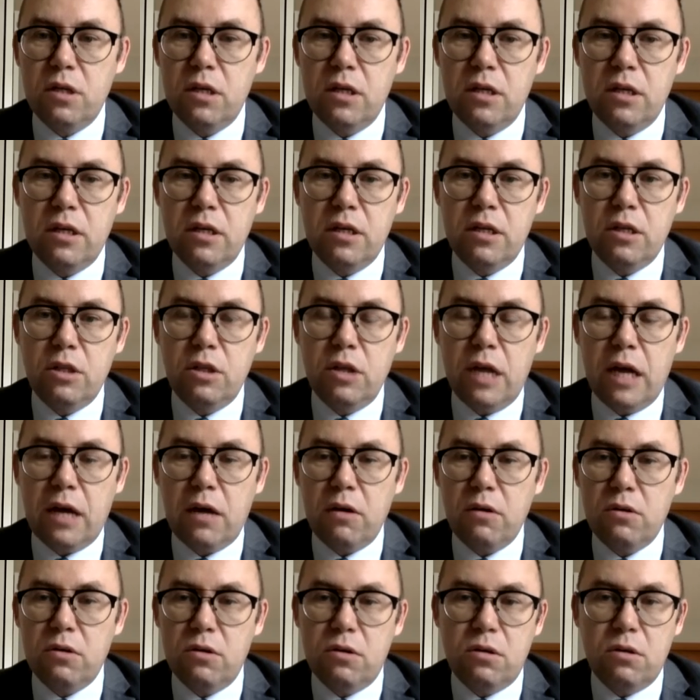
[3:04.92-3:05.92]
y,
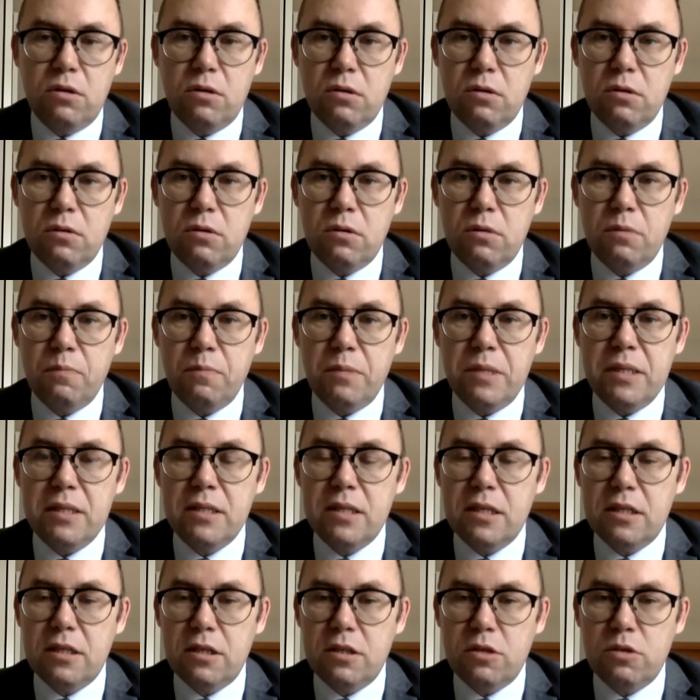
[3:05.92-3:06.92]
jako do
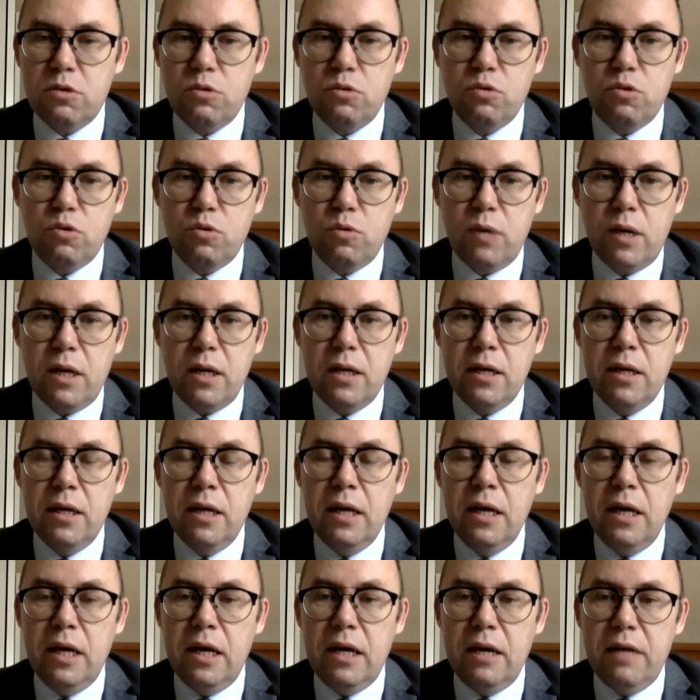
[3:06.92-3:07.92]
business as usual
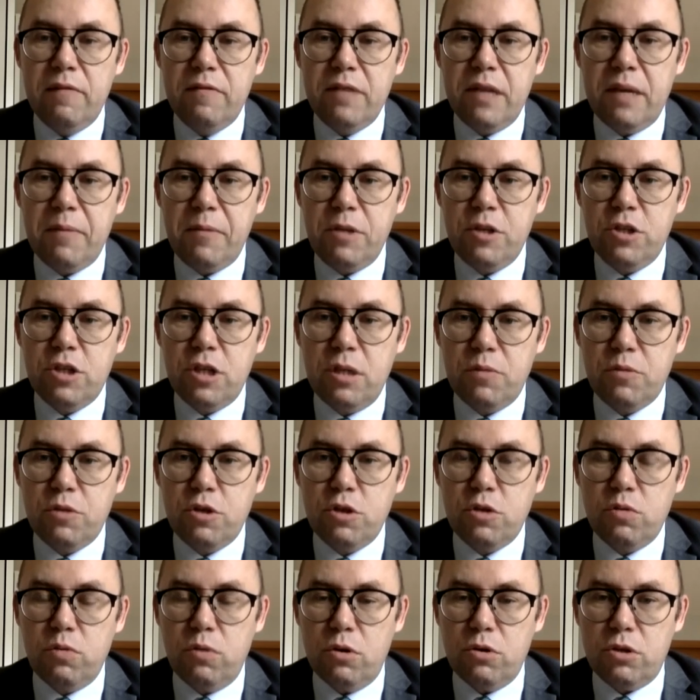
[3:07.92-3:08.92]
y, w najbliższej
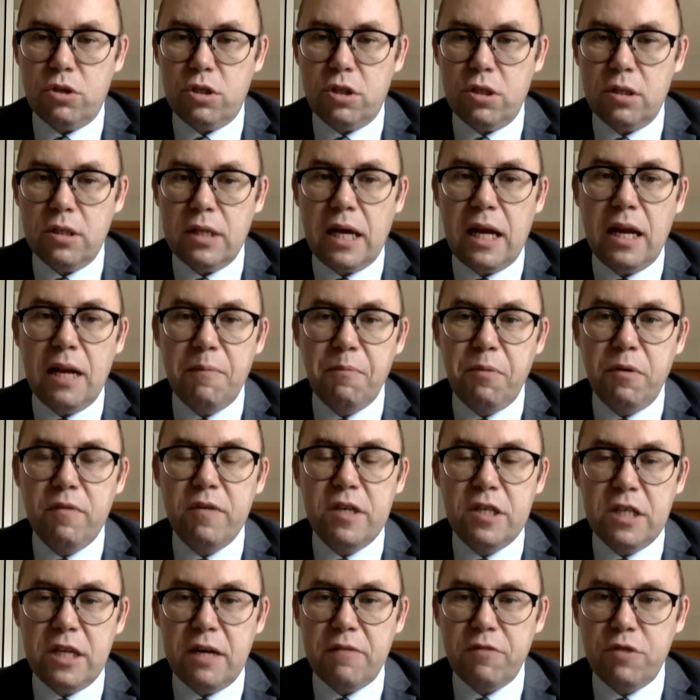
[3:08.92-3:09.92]
przyszłości. No ale
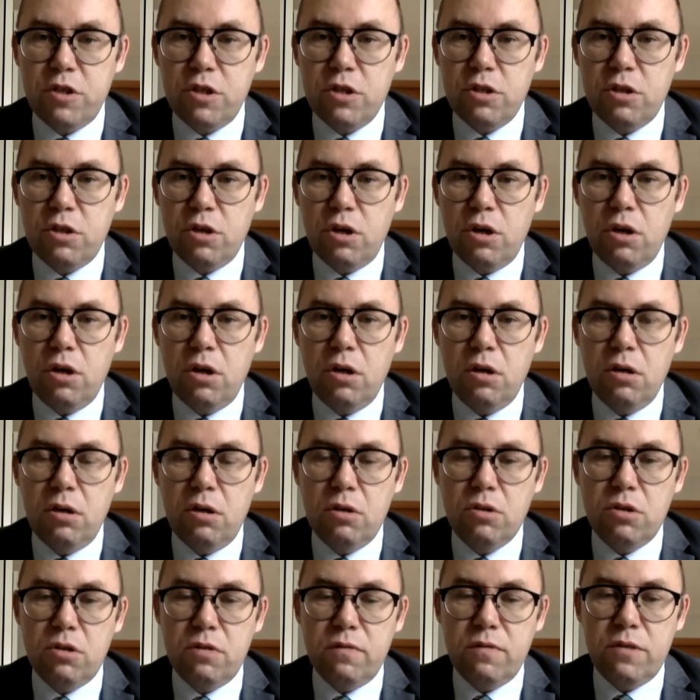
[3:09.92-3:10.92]
powiedziawszy to,
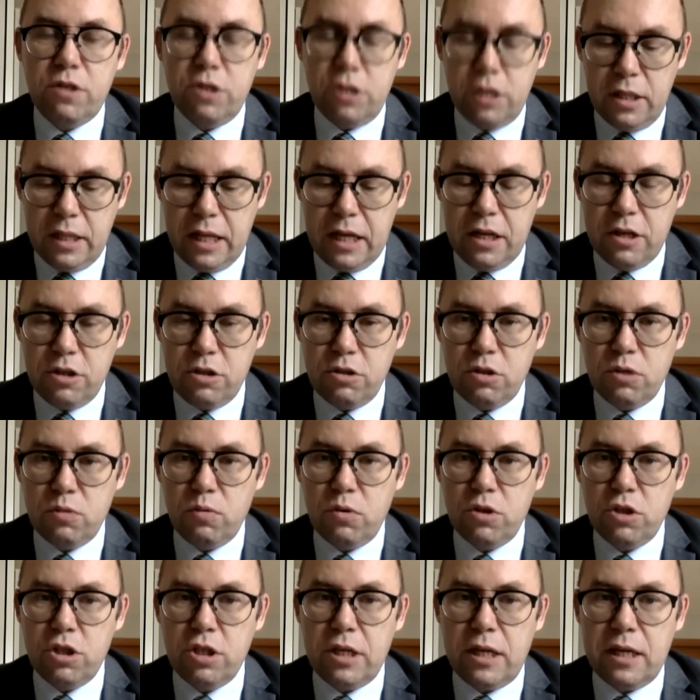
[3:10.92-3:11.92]
oczywiście należy
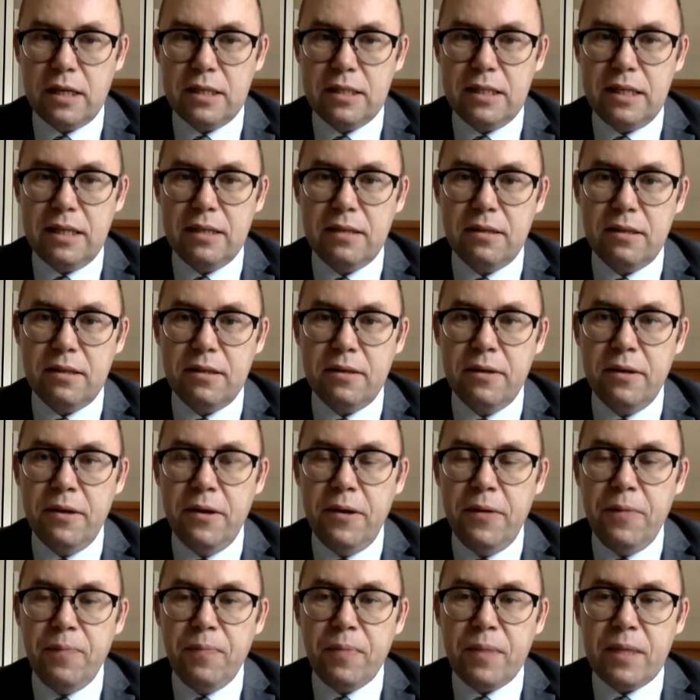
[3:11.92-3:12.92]
rozłożyć akcenty.
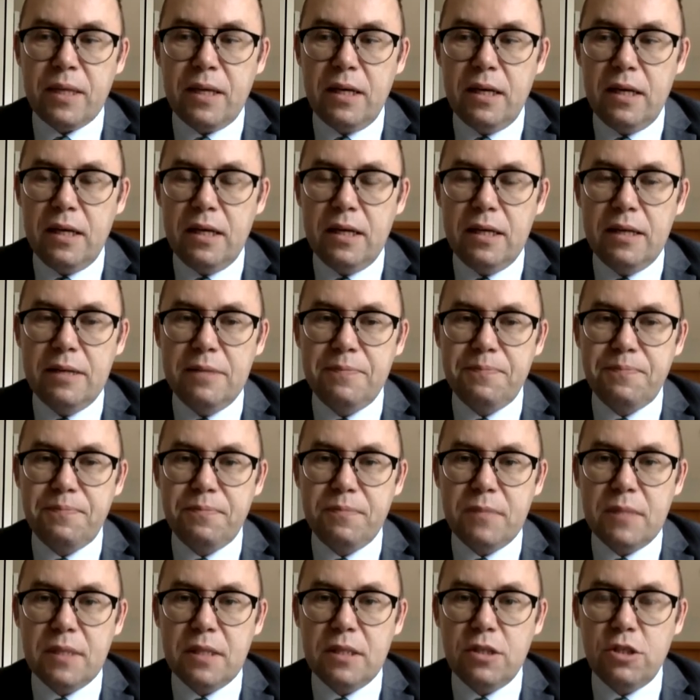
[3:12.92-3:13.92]
Y,
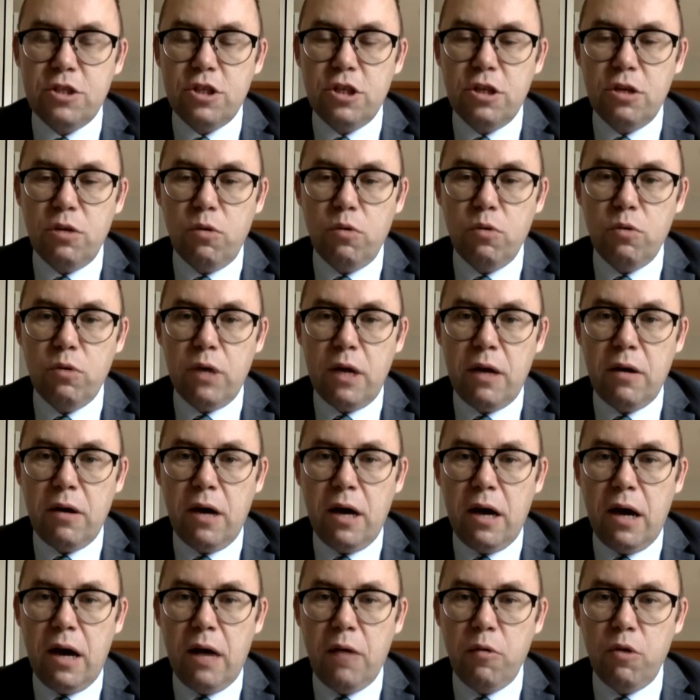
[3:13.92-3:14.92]
czy e,
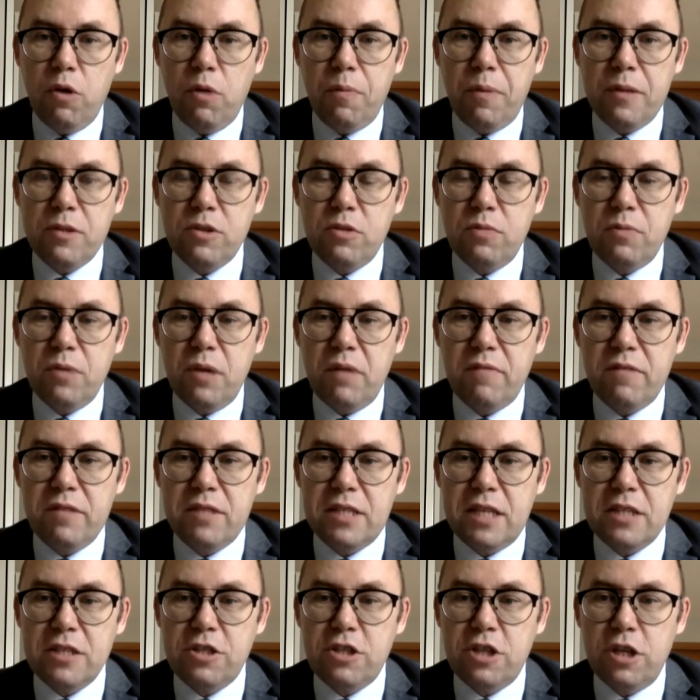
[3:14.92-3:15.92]
e, Europa zrobiła
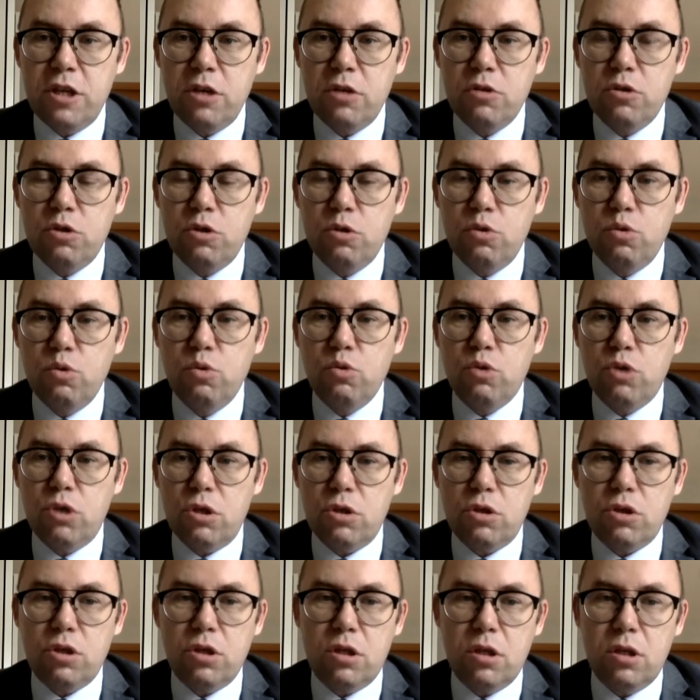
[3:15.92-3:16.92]
wystarczająco
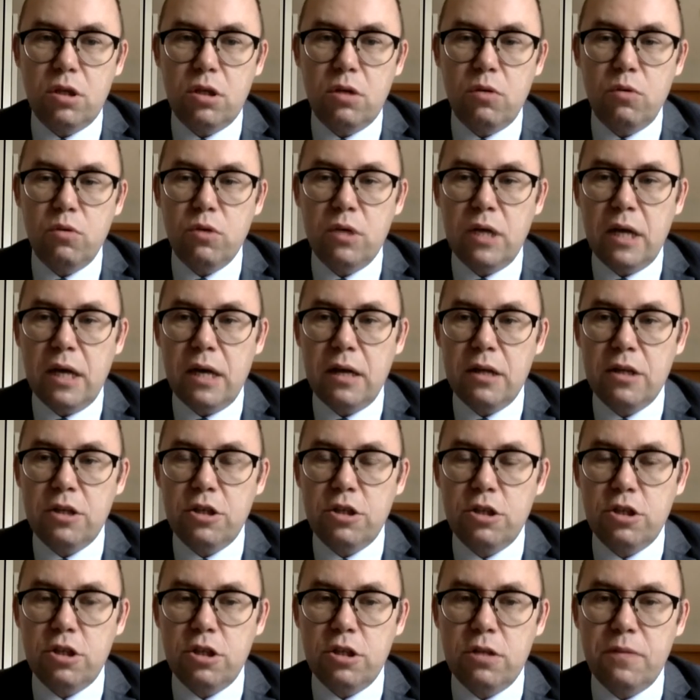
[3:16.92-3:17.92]
dużo? Czy Unia,
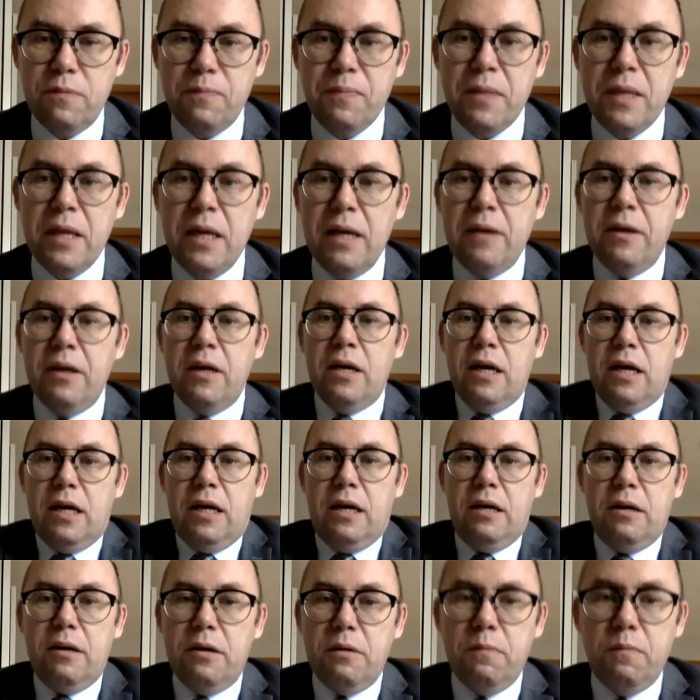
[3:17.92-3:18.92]
czy, czy
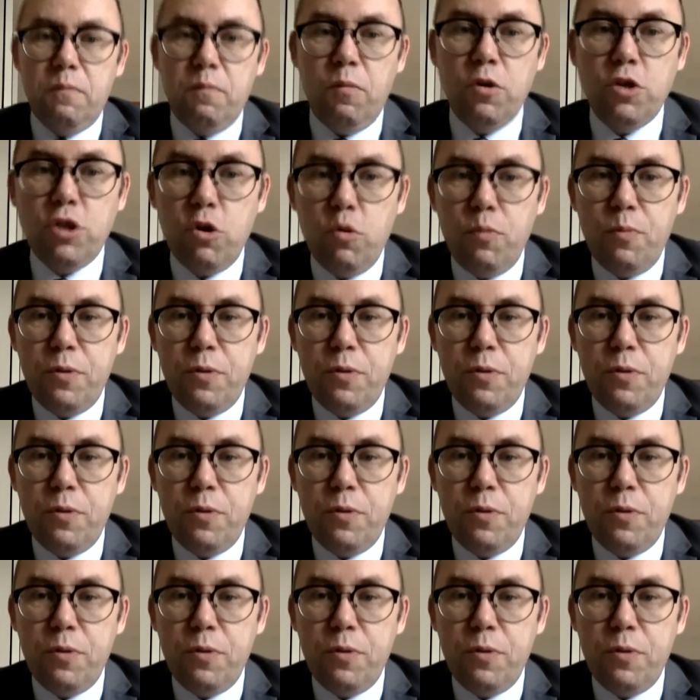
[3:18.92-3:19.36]
może